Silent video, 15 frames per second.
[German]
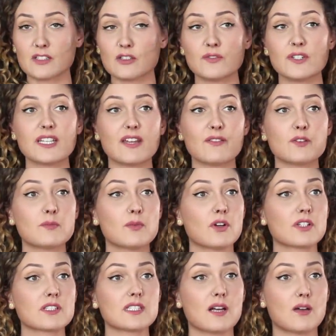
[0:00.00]
So wie Kevin
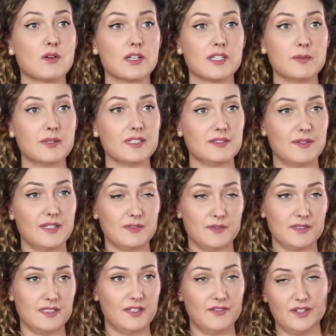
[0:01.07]
morgens auch niemals weiß,
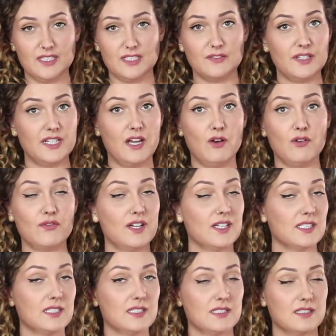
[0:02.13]
was ihn erwartet, wenn er
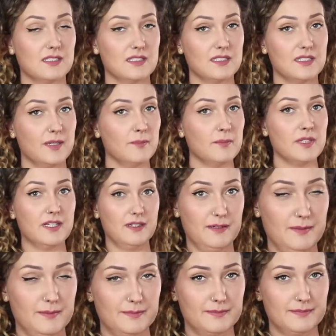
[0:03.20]
aufwacht, neben
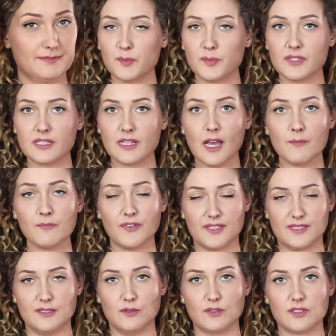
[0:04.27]
mir. Ich bin sehr
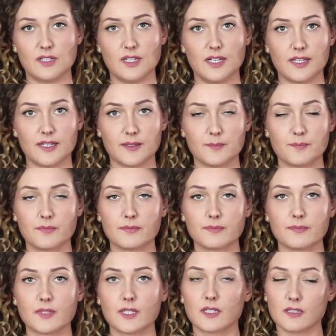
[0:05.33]
abwechslungsreich
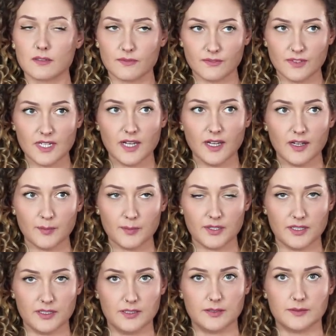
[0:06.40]
wie der
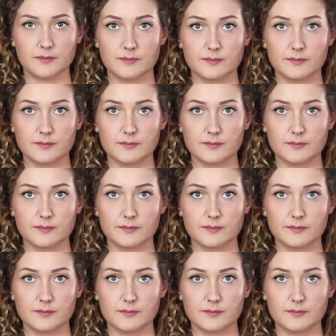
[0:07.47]
April.